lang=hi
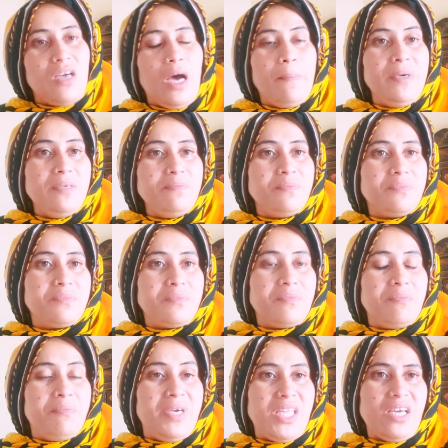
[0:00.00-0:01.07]
साहब
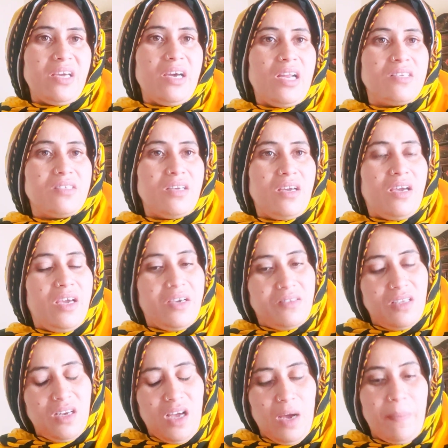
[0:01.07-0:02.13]
मेरे ख्याल से एक
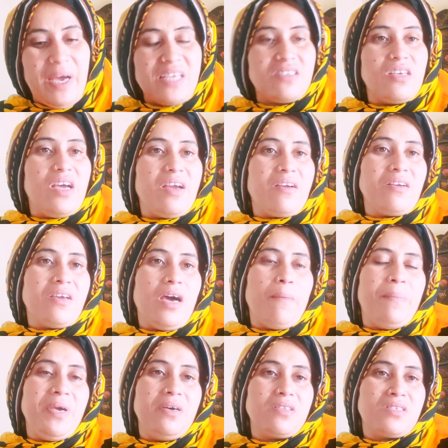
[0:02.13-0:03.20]
दिन अब ऐसा आएगा कि आप
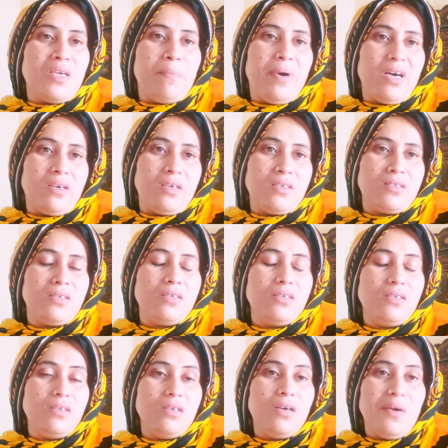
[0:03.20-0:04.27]
भी घर से भागेंगे
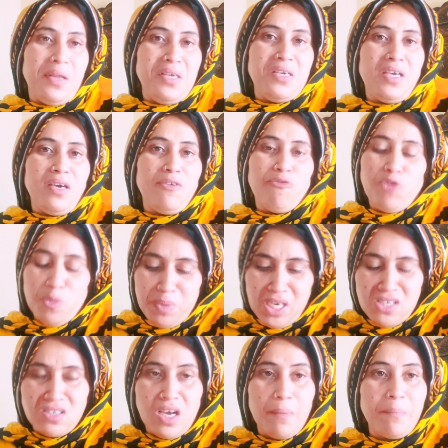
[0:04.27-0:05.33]
ठीक है वो भी
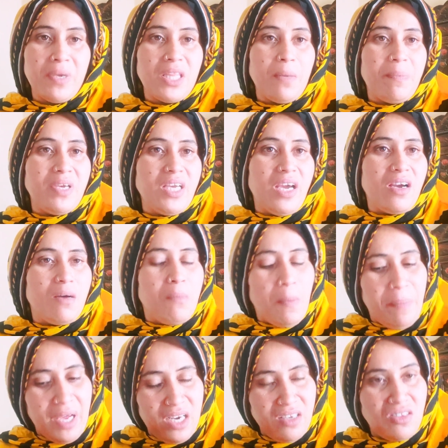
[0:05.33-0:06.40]
निज़ाम मेरे पे ही आएगा मैं
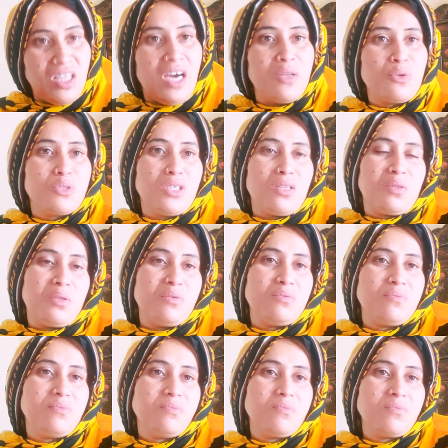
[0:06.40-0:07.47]
पहले ही तैयार हो जाती हूँ